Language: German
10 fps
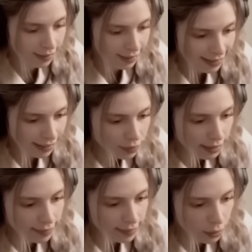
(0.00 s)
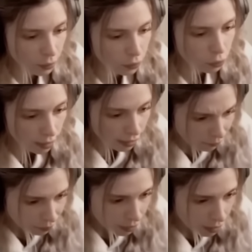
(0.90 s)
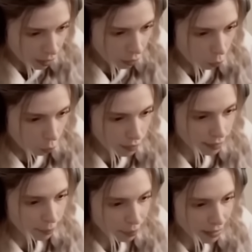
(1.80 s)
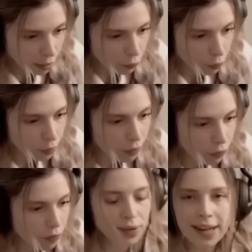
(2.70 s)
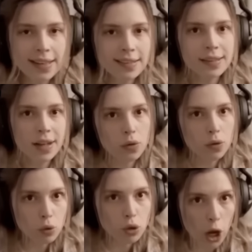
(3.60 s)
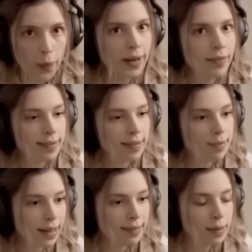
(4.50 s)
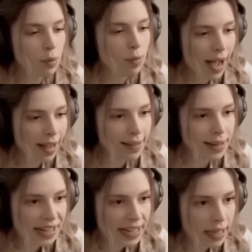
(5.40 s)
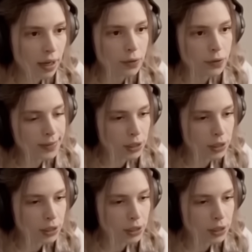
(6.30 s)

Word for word: 36.000 Dollar und eine Peak von über 35.000 Zuschauern, was das Maximum High seiner Karriere auf Twitch